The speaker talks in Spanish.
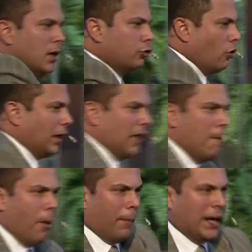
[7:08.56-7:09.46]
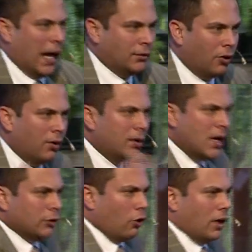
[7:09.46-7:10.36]
Todo el tiempo peleando.
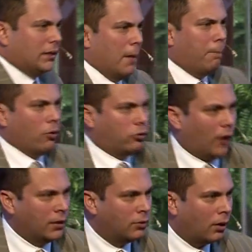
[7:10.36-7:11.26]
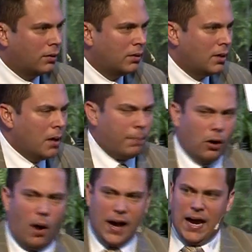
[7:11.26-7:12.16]
Todo el tiempo luchando.
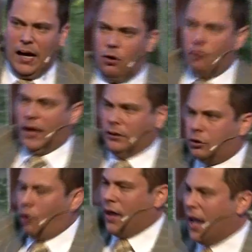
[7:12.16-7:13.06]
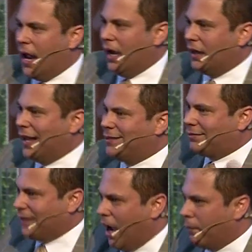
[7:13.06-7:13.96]
Pero hay algo dentro de él que
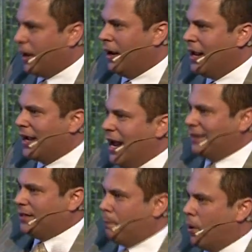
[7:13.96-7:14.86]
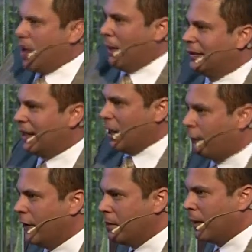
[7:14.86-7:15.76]
sabe que él se puede
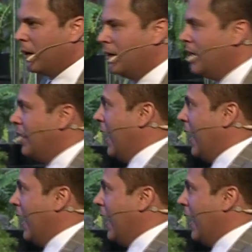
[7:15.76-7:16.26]
mantener firme.